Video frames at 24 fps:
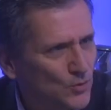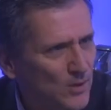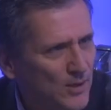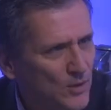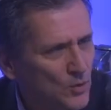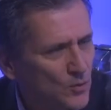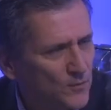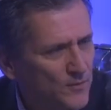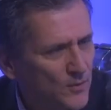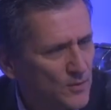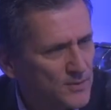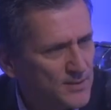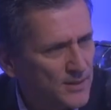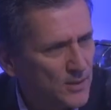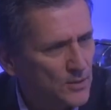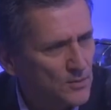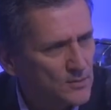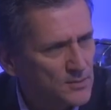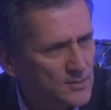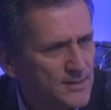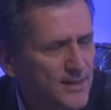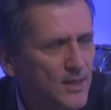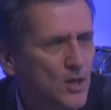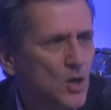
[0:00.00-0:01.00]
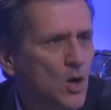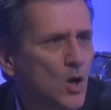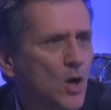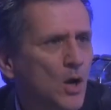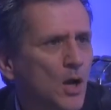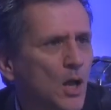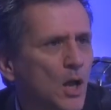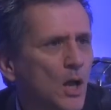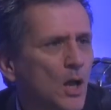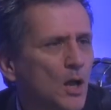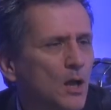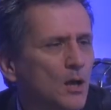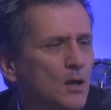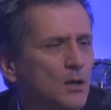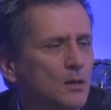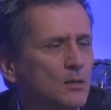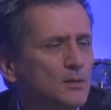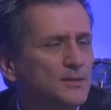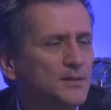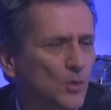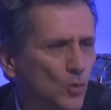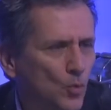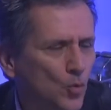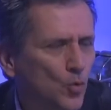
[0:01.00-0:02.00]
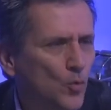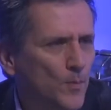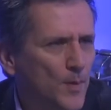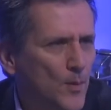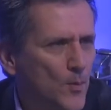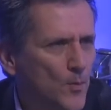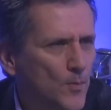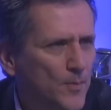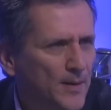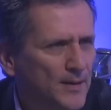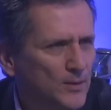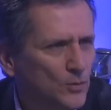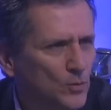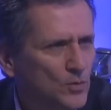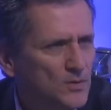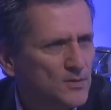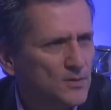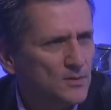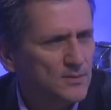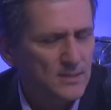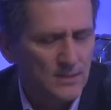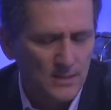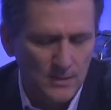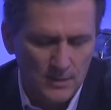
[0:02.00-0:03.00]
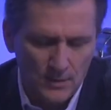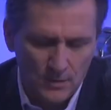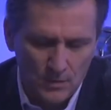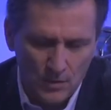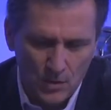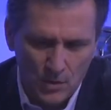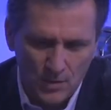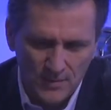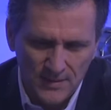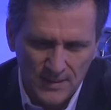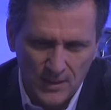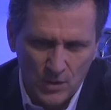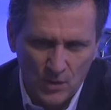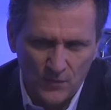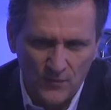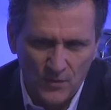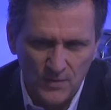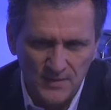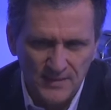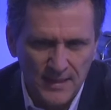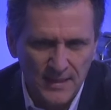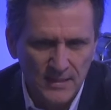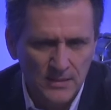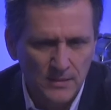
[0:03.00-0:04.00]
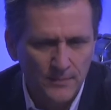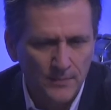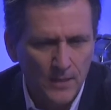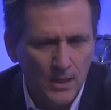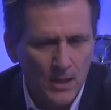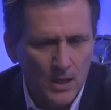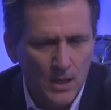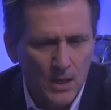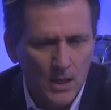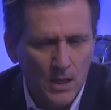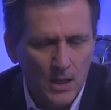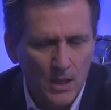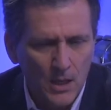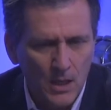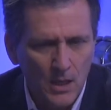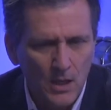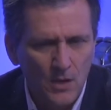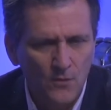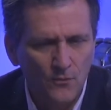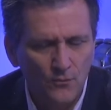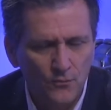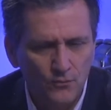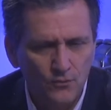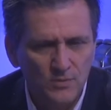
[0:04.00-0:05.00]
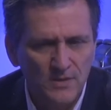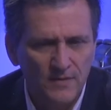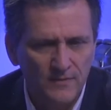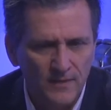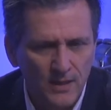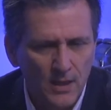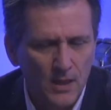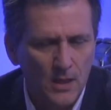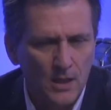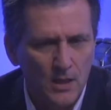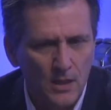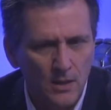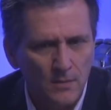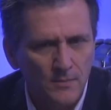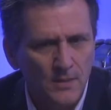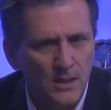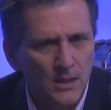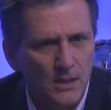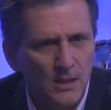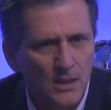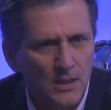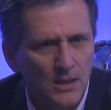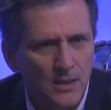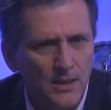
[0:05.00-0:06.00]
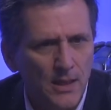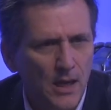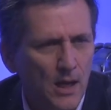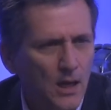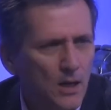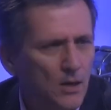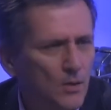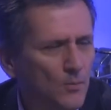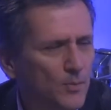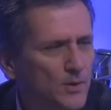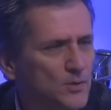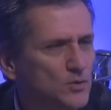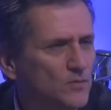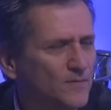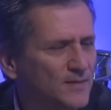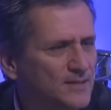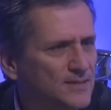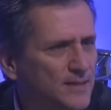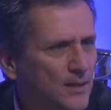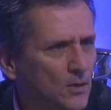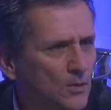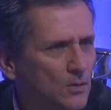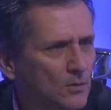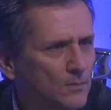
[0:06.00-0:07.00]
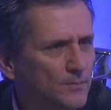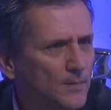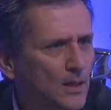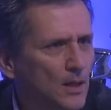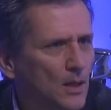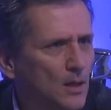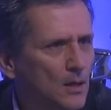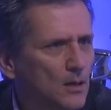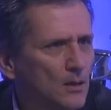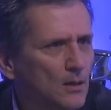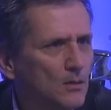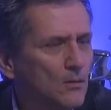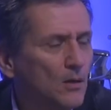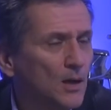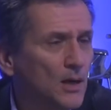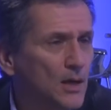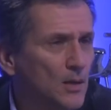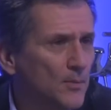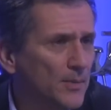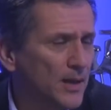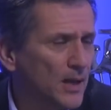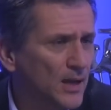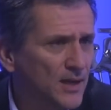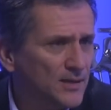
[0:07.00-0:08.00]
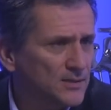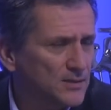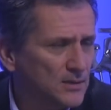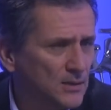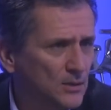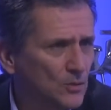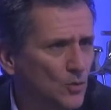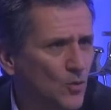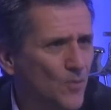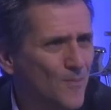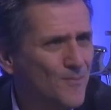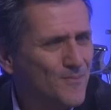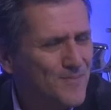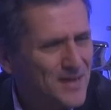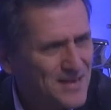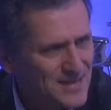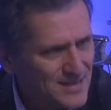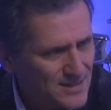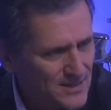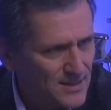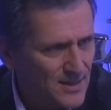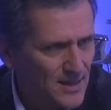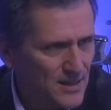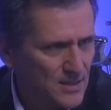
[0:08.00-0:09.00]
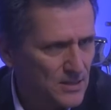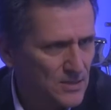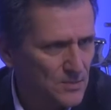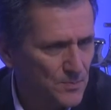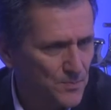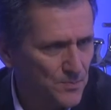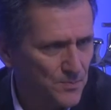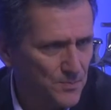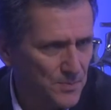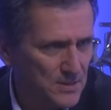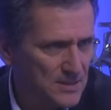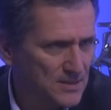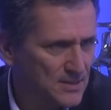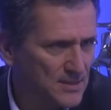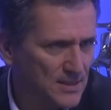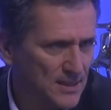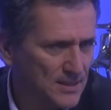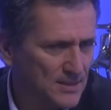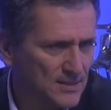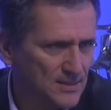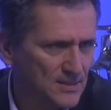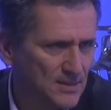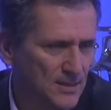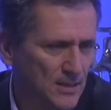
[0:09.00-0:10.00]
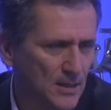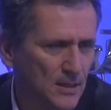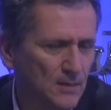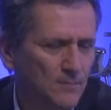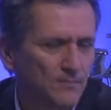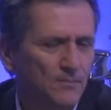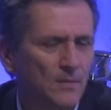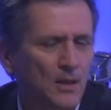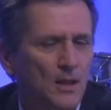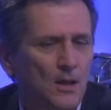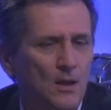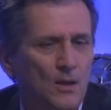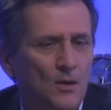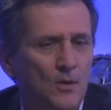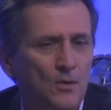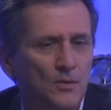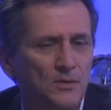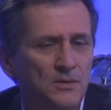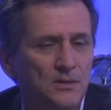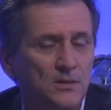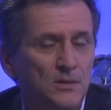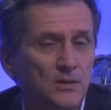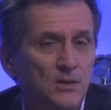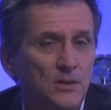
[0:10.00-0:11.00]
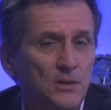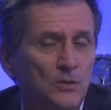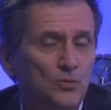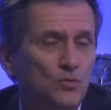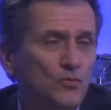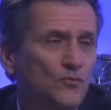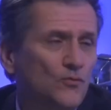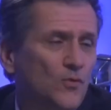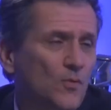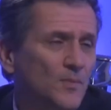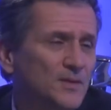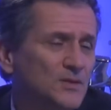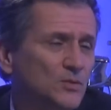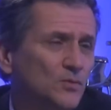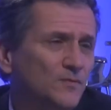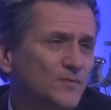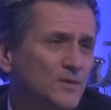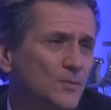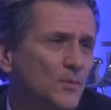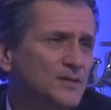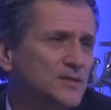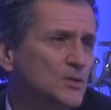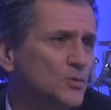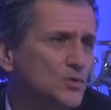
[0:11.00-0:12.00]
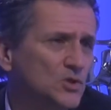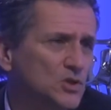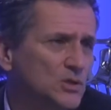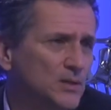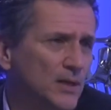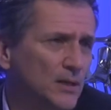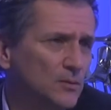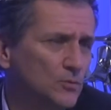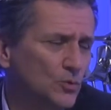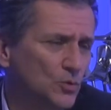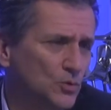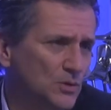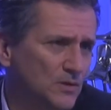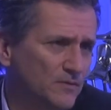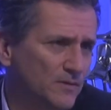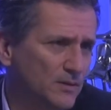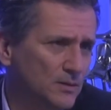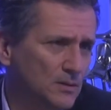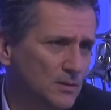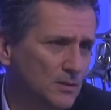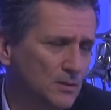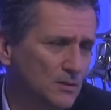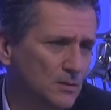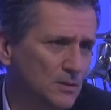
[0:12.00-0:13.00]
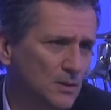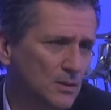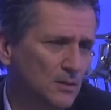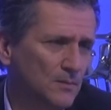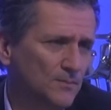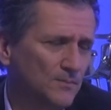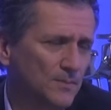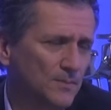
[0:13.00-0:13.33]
de la conférence des grandes écoles, euh, qui regroupe à peu près 210 euh, grandes écoles françaises. Et vous avez créé, il y a presque 25 ans, un label, un titre, Master spécialisé, qui est une formation finalement assez originale dans l'univers des, des,